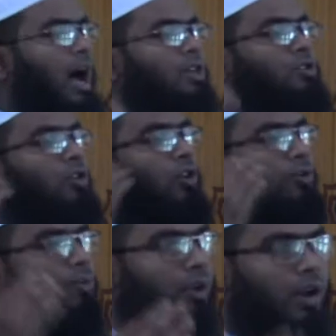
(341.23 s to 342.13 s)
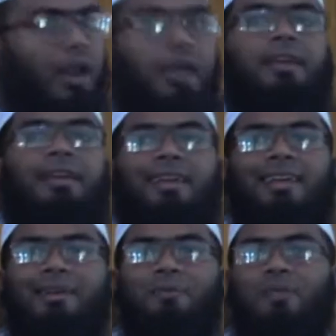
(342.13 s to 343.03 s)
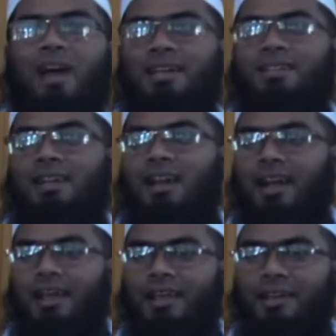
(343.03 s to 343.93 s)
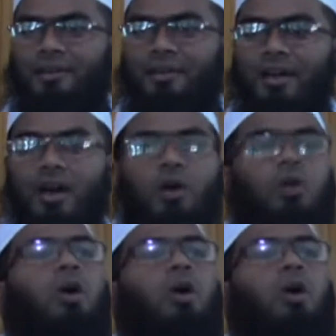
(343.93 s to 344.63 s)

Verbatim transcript: আসরও পরে নাই আছে না নাই ও